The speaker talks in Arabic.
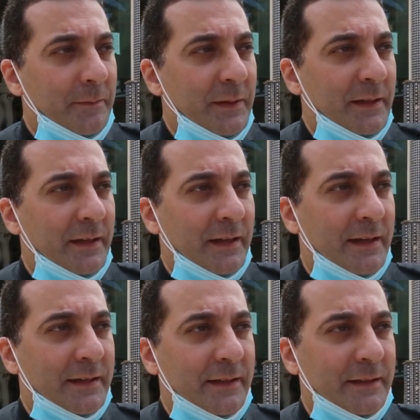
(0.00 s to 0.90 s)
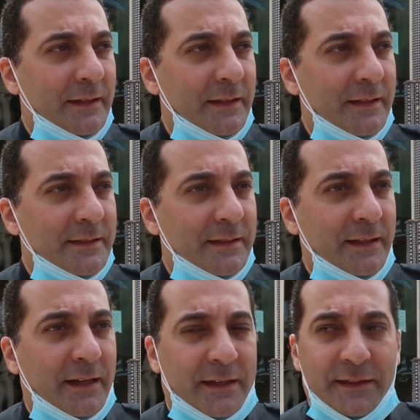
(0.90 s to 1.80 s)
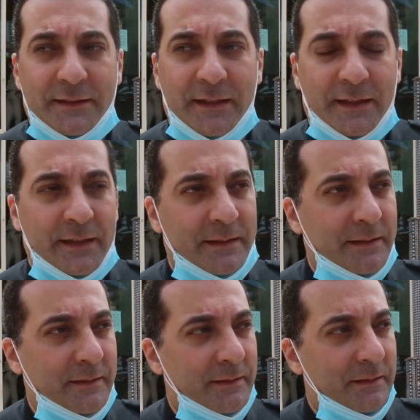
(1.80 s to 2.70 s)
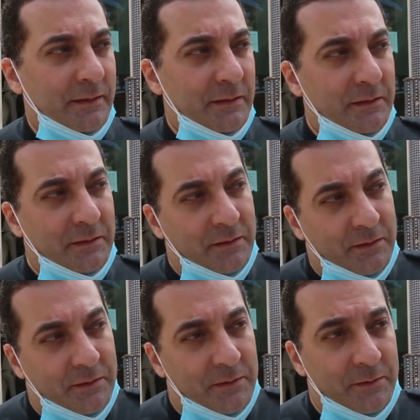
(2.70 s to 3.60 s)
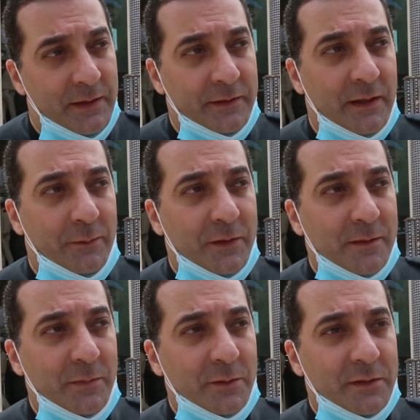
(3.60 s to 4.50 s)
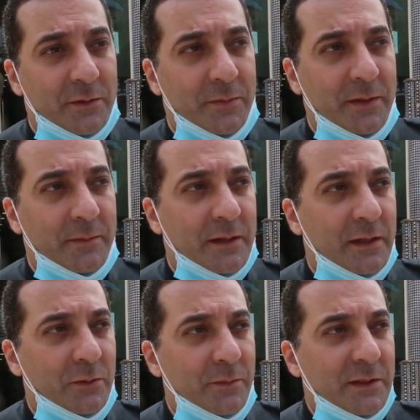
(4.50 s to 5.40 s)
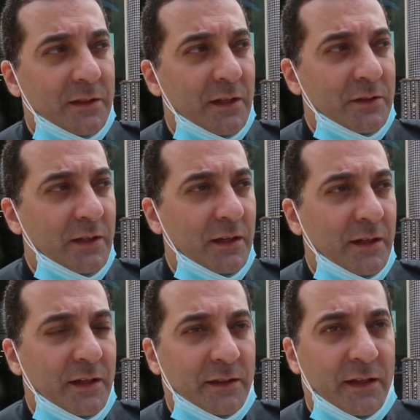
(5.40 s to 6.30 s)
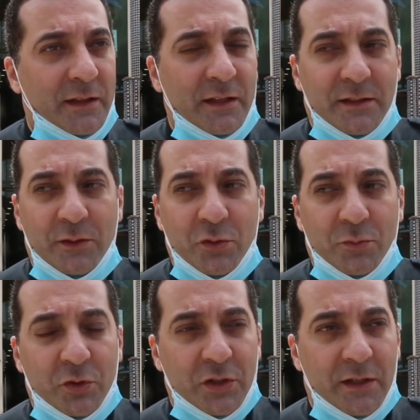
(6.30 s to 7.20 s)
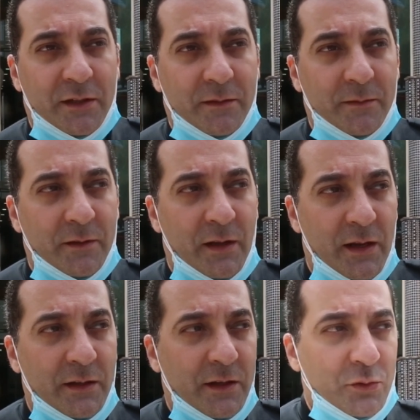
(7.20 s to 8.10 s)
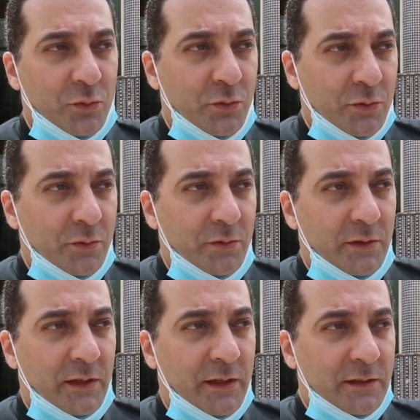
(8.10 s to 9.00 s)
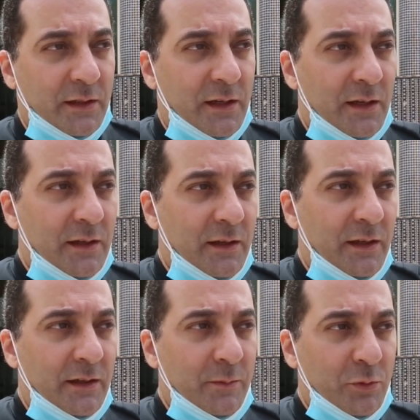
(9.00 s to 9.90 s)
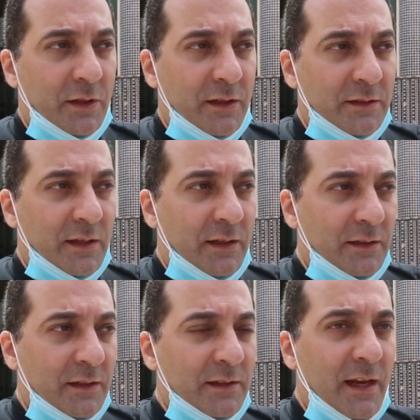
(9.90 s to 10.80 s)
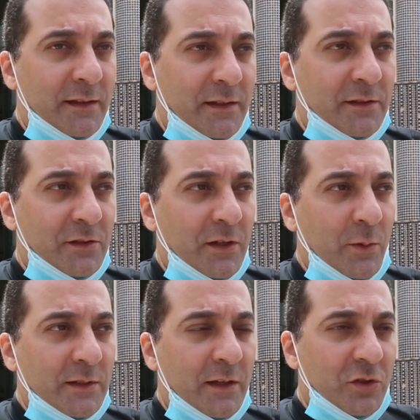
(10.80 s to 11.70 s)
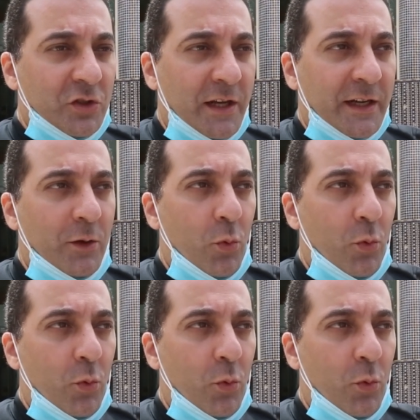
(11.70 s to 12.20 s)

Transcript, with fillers: بناء على قرار ديال السيده قضيه التحقيق وان الفصل 176 من قانون المسطره الجنائيه كيعطيها 30 يوم شهر لا يجوز للاعتقال لمده الاعتقال الاحتياطي ان تتجاوز شهرا